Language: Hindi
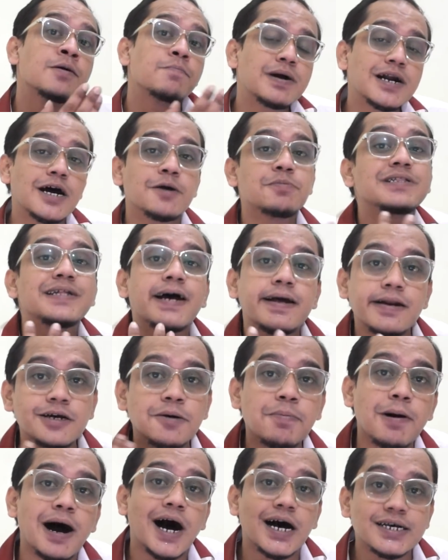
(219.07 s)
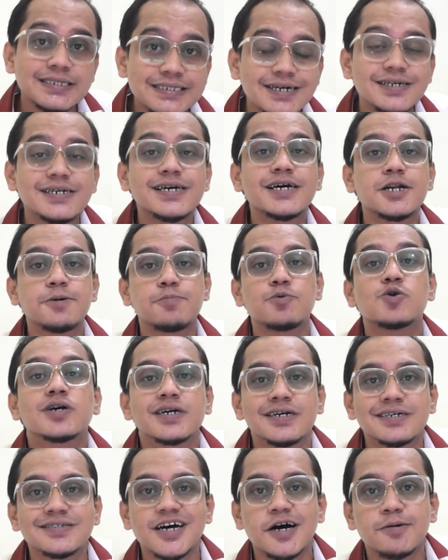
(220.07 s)
बट अभी दैनिक भास्कर की एक रिपोर्ट
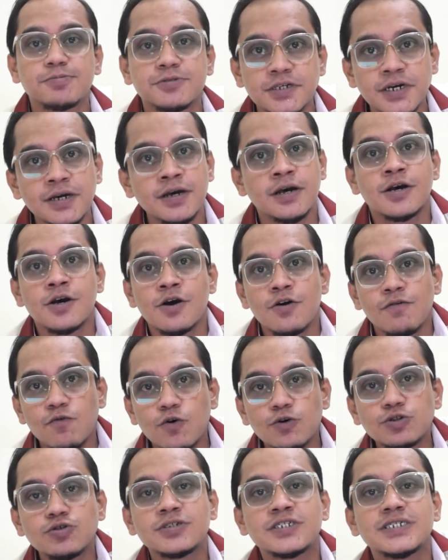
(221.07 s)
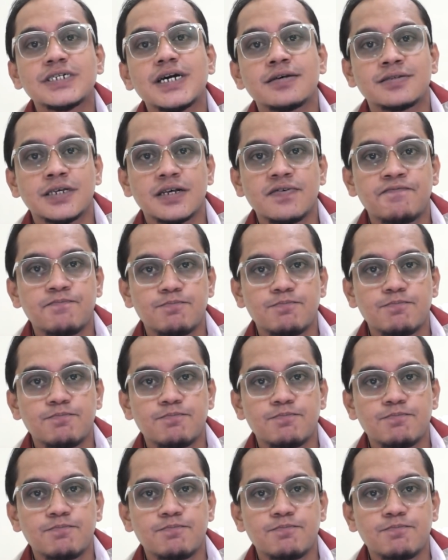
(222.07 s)
के हिसाब से वो जो सी एस